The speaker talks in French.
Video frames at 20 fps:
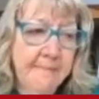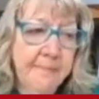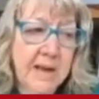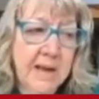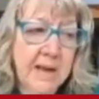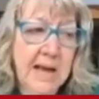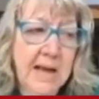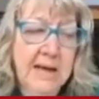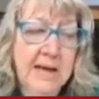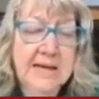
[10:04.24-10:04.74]

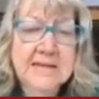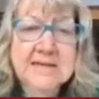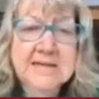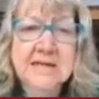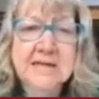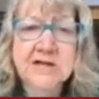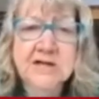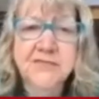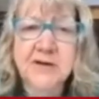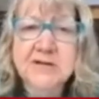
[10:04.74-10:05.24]

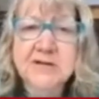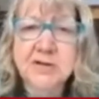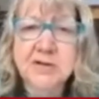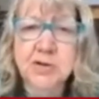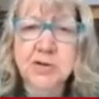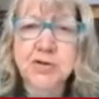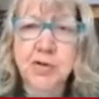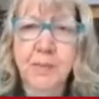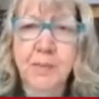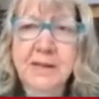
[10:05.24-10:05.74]
L'insatisfaction
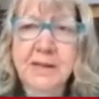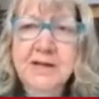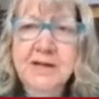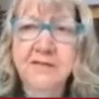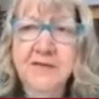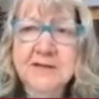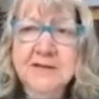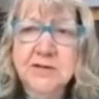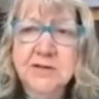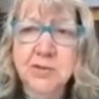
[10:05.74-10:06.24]
se
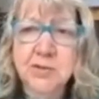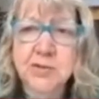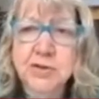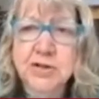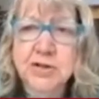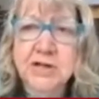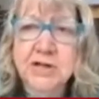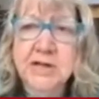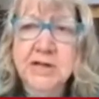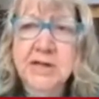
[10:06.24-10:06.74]
manifeste
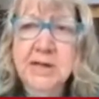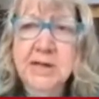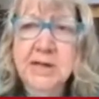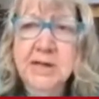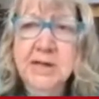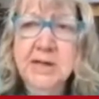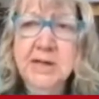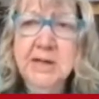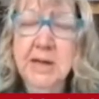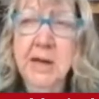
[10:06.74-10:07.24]
aussi
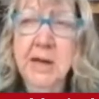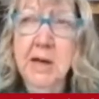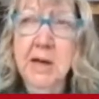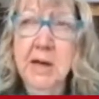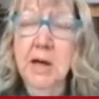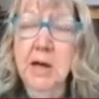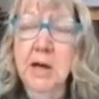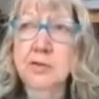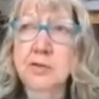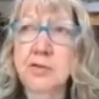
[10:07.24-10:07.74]

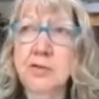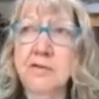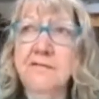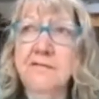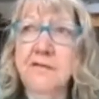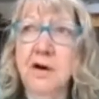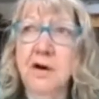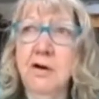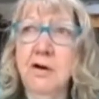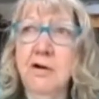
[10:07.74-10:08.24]

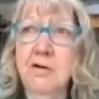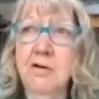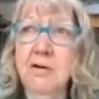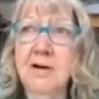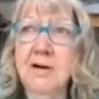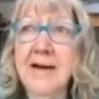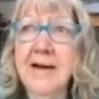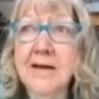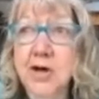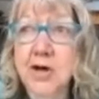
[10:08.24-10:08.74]
devant
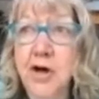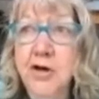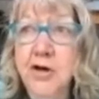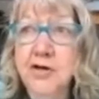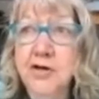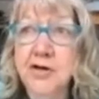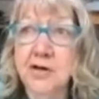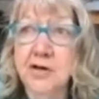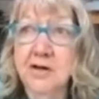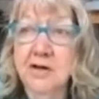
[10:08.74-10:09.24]

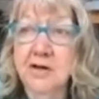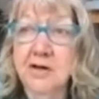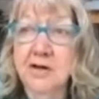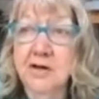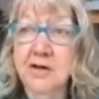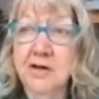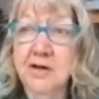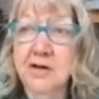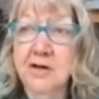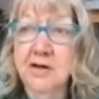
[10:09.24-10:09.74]
l'accueil
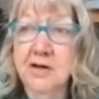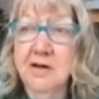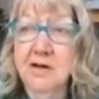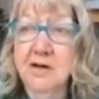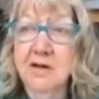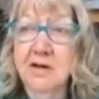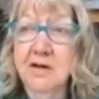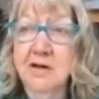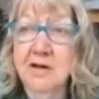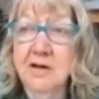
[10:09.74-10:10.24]

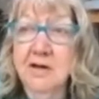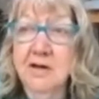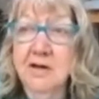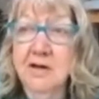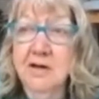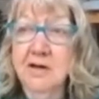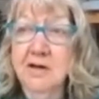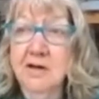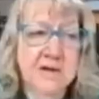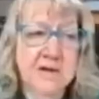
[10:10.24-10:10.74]
insuffisant
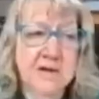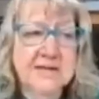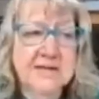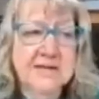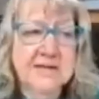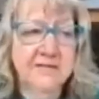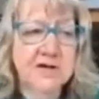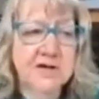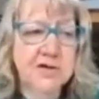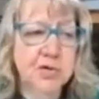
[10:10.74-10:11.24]
dans les
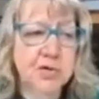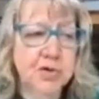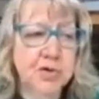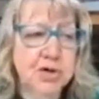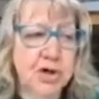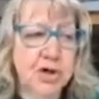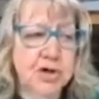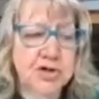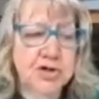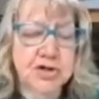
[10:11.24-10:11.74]
services
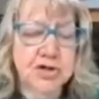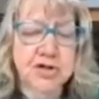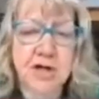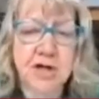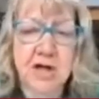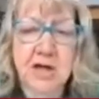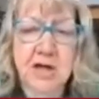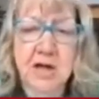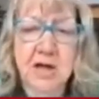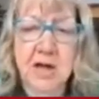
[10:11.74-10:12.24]
d'urgence,
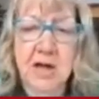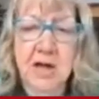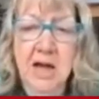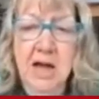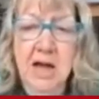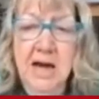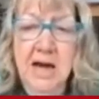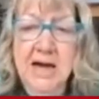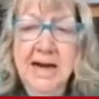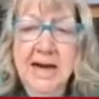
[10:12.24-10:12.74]

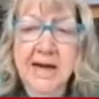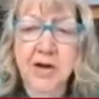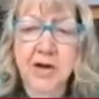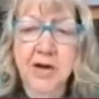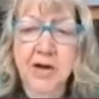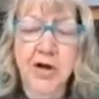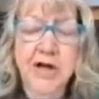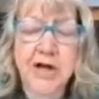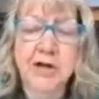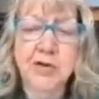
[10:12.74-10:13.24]

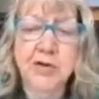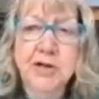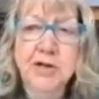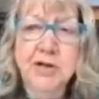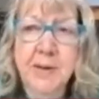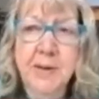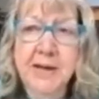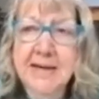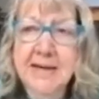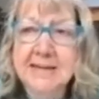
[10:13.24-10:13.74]
l'accueil
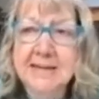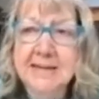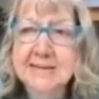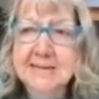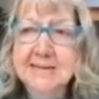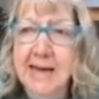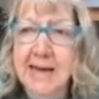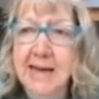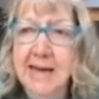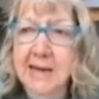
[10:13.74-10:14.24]
anonyme et
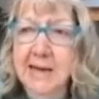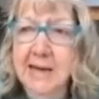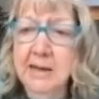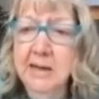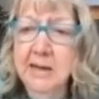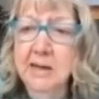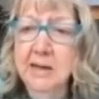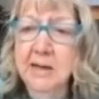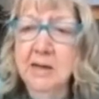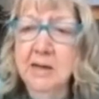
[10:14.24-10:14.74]
glacial
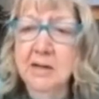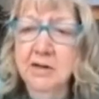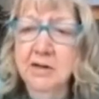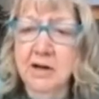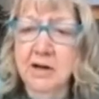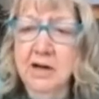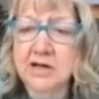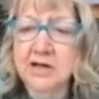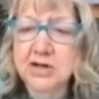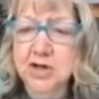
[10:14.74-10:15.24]
dans
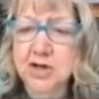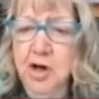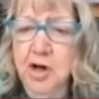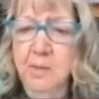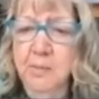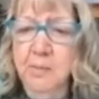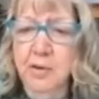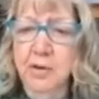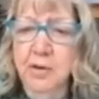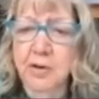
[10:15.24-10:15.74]
la
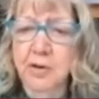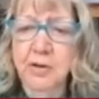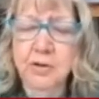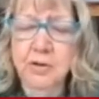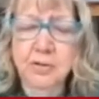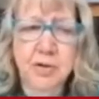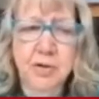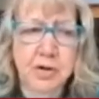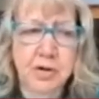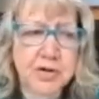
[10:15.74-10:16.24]
chambre
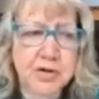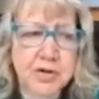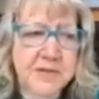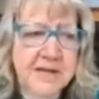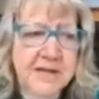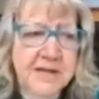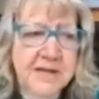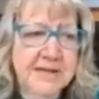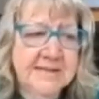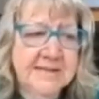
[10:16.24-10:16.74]
de
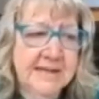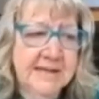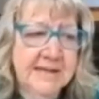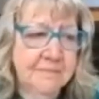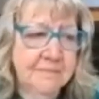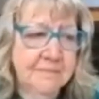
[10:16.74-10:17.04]
l'hospitalisé.